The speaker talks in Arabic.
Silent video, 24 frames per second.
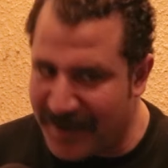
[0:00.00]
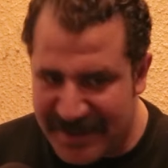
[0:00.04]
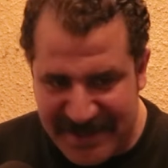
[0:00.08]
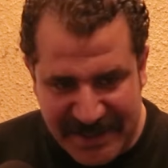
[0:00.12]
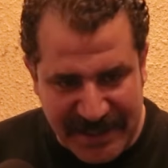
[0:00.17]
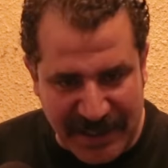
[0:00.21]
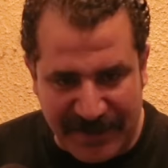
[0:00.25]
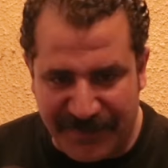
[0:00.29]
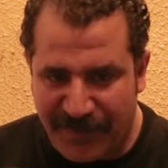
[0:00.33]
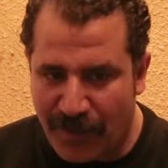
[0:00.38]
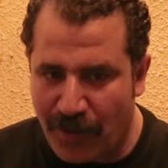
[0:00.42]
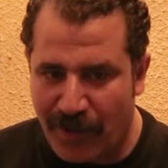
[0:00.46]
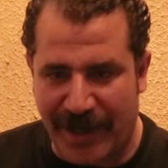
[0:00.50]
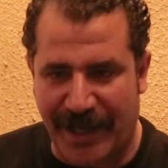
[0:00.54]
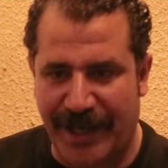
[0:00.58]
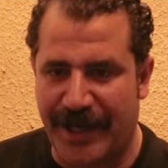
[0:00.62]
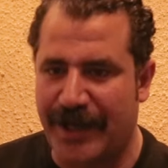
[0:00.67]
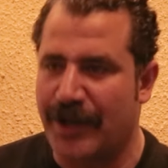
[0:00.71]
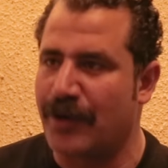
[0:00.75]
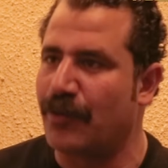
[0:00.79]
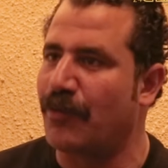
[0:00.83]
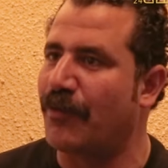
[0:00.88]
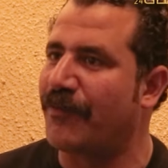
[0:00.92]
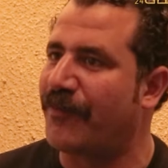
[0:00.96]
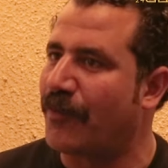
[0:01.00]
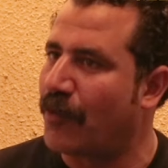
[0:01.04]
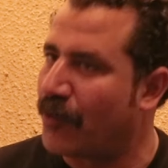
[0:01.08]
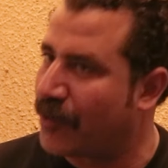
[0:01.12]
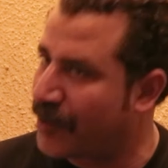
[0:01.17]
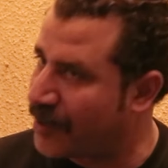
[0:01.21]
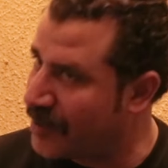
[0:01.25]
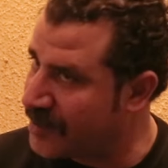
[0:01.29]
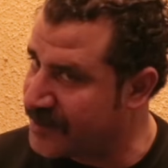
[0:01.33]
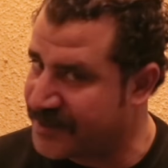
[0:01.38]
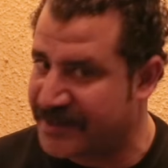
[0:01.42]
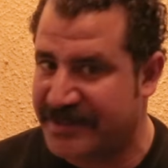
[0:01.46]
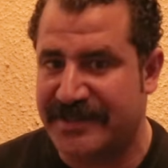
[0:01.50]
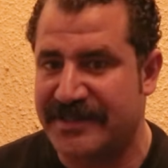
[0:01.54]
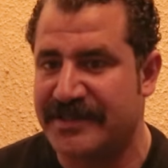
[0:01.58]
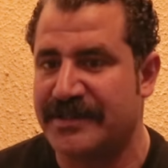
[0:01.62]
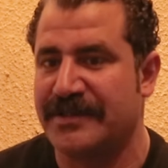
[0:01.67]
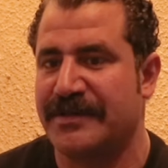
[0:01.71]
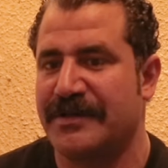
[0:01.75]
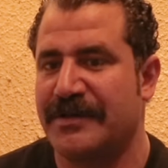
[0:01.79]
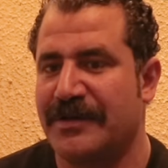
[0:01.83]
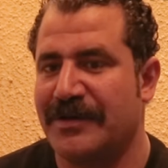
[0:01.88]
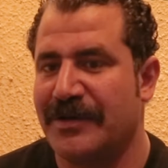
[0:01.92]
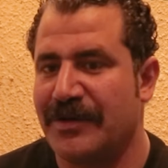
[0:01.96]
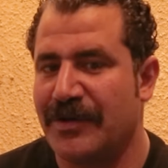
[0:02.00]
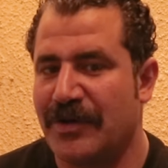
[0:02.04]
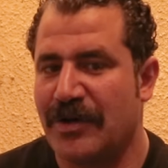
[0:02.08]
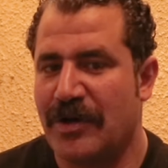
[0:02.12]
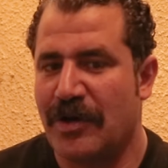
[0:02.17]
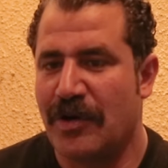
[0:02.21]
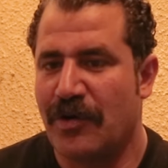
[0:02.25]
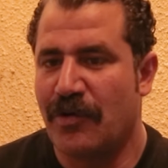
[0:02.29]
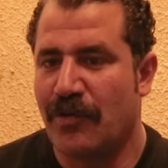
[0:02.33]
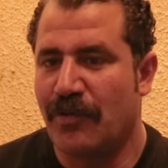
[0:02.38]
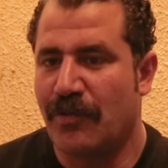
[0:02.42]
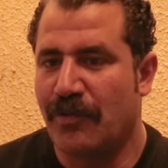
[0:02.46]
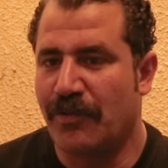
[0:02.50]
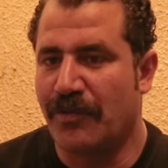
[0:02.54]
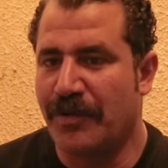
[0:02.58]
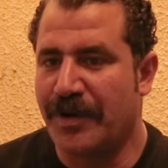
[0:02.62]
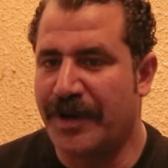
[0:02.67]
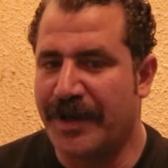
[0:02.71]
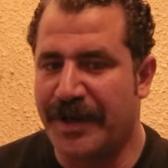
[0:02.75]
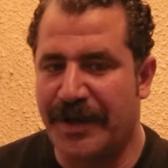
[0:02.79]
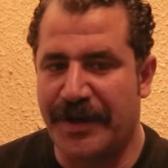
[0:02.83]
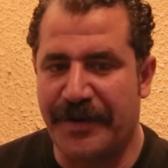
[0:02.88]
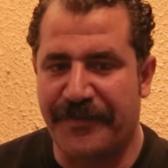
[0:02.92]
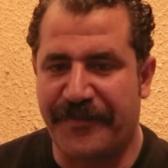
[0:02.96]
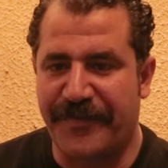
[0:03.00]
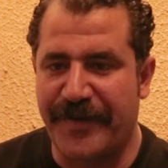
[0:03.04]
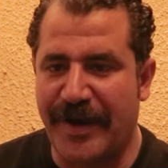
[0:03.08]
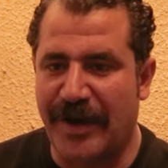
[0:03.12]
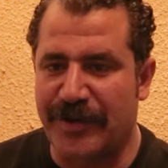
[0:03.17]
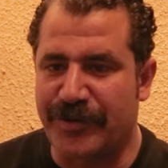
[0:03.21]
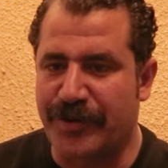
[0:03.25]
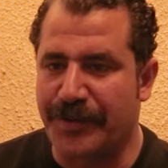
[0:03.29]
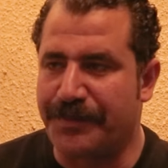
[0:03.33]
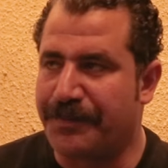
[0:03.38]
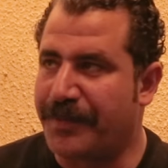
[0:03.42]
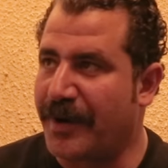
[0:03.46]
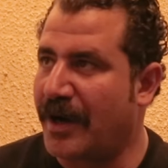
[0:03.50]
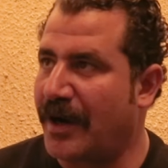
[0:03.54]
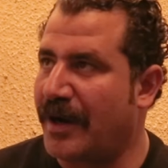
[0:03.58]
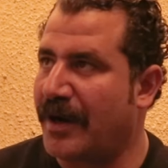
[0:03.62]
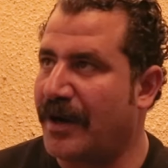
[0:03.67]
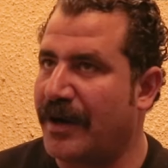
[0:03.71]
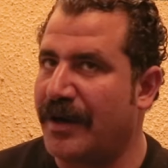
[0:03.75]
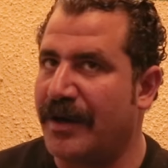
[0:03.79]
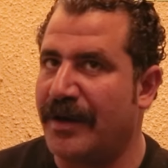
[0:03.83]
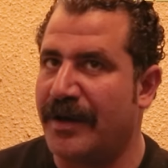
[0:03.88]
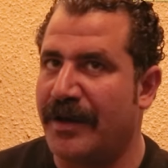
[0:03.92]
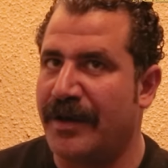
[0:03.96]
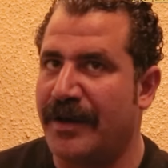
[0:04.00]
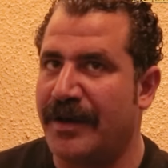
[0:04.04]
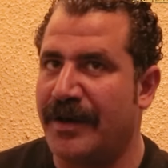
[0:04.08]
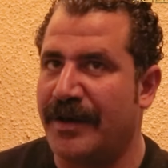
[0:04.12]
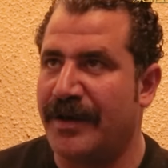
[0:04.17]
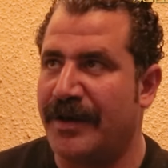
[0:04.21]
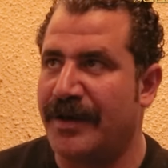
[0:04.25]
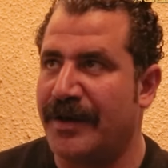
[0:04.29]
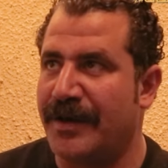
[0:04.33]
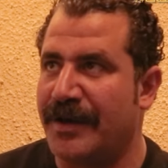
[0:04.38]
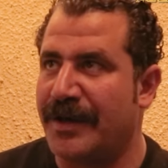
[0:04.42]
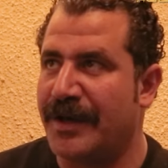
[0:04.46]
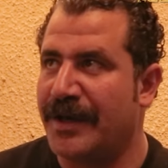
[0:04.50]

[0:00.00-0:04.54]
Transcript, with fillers: مصر فوق العين وفوق الراس وفي اطباء آه،